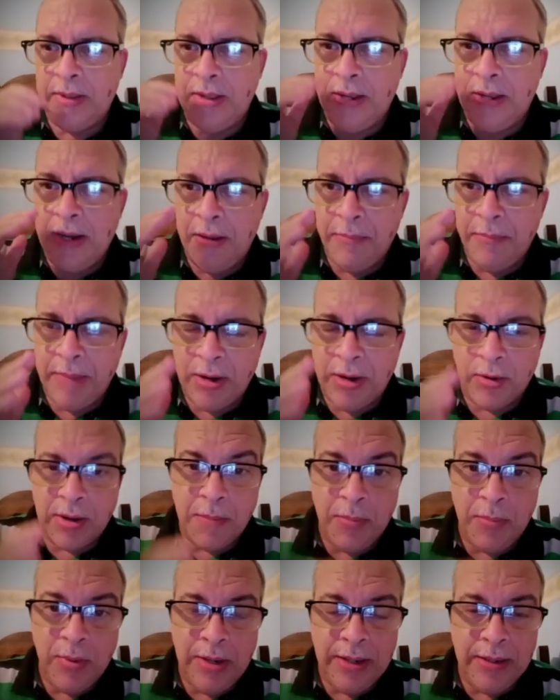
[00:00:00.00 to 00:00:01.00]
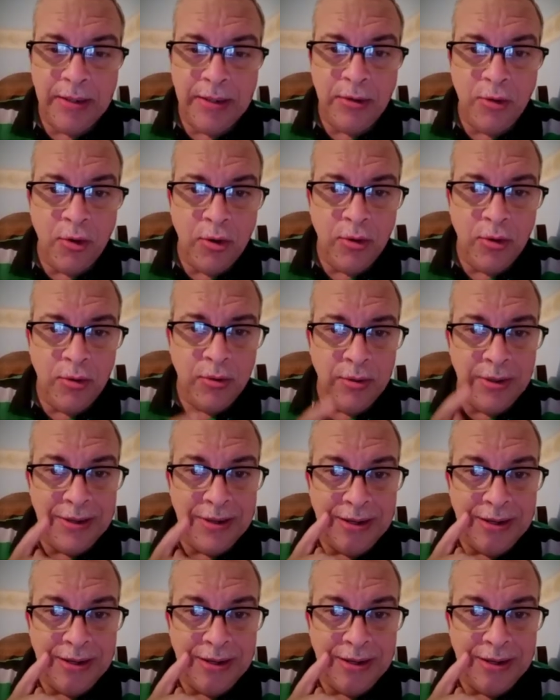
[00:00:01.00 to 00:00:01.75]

el hermano Capulini y yo,